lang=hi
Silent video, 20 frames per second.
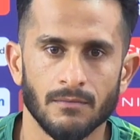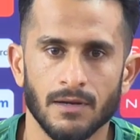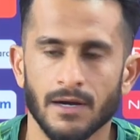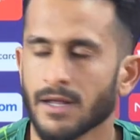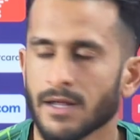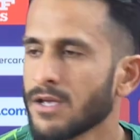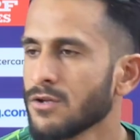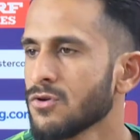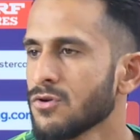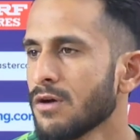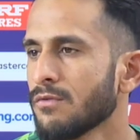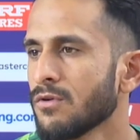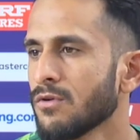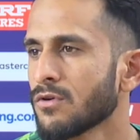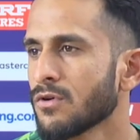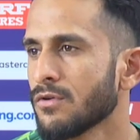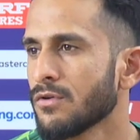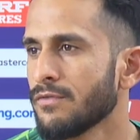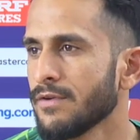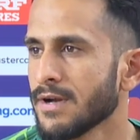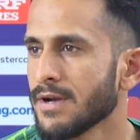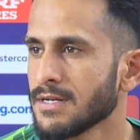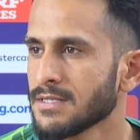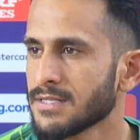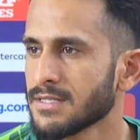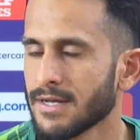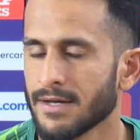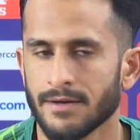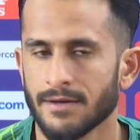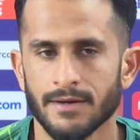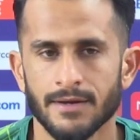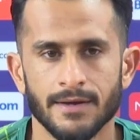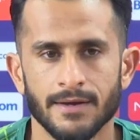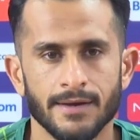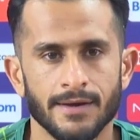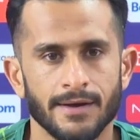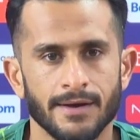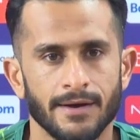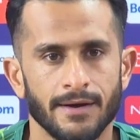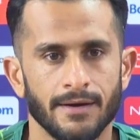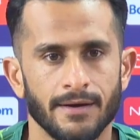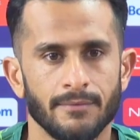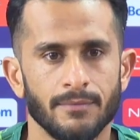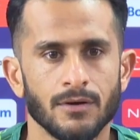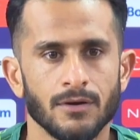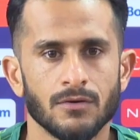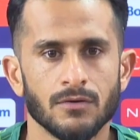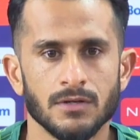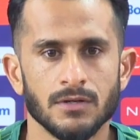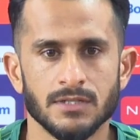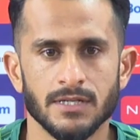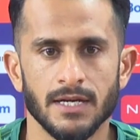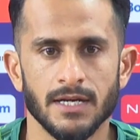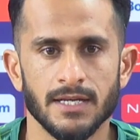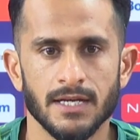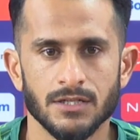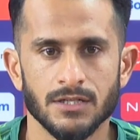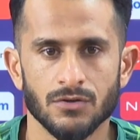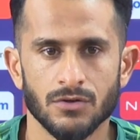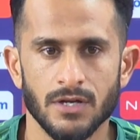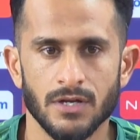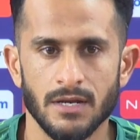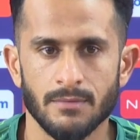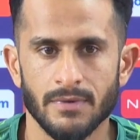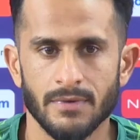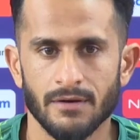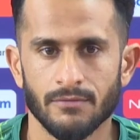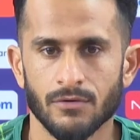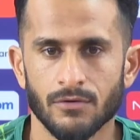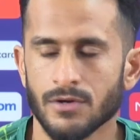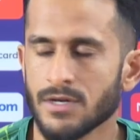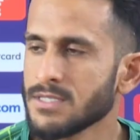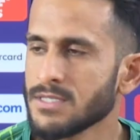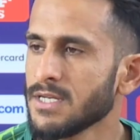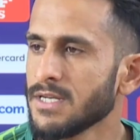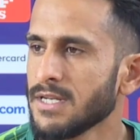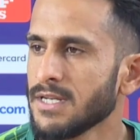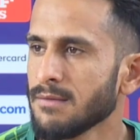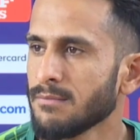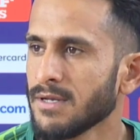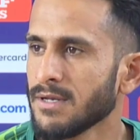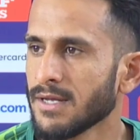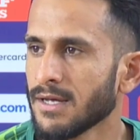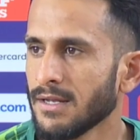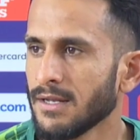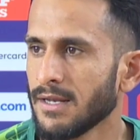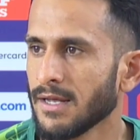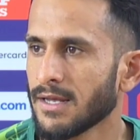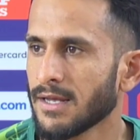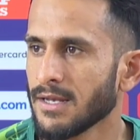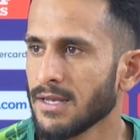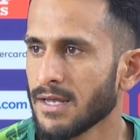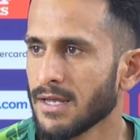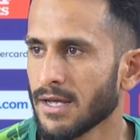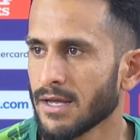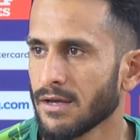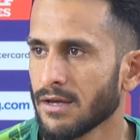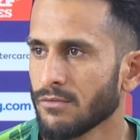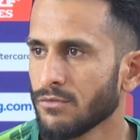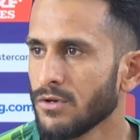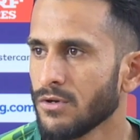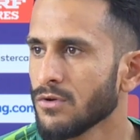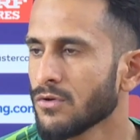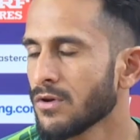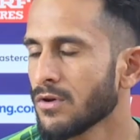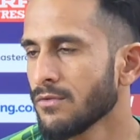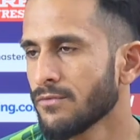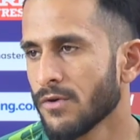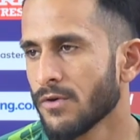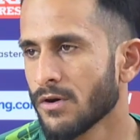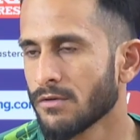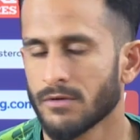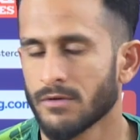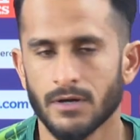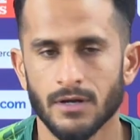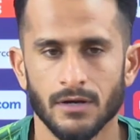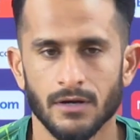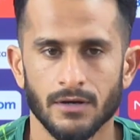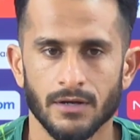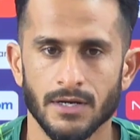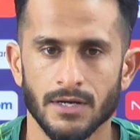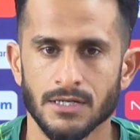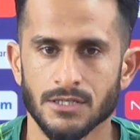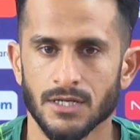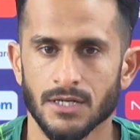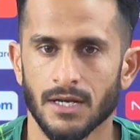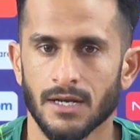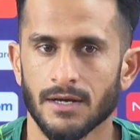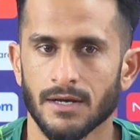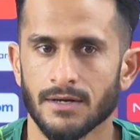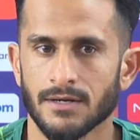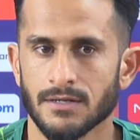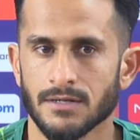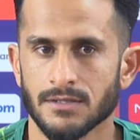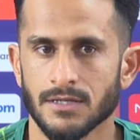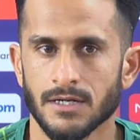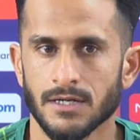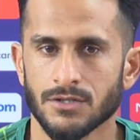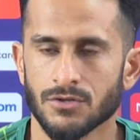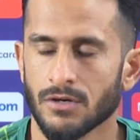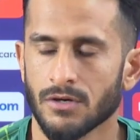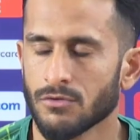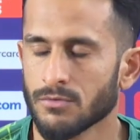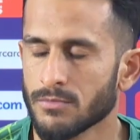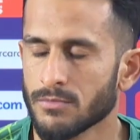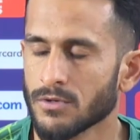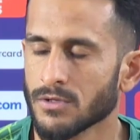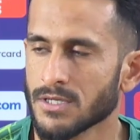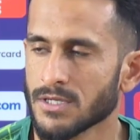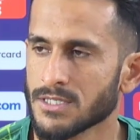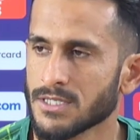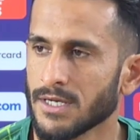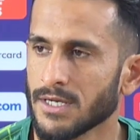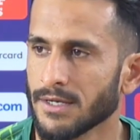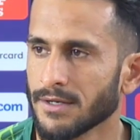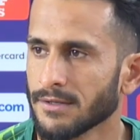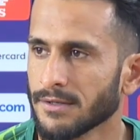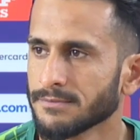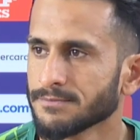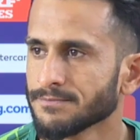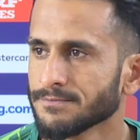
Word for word: लड़के जो है वो कॉन्फिडेंट्स हैं Uh, बिल्कुल ऑस्ट्रेलिया जो टीम है वो इजी टीम नहीं है लेकिन यह है कि वी लुकिंग फॉरवर्ड और इन रिजल्ट जो है वो बहुत अच्छे आएंगे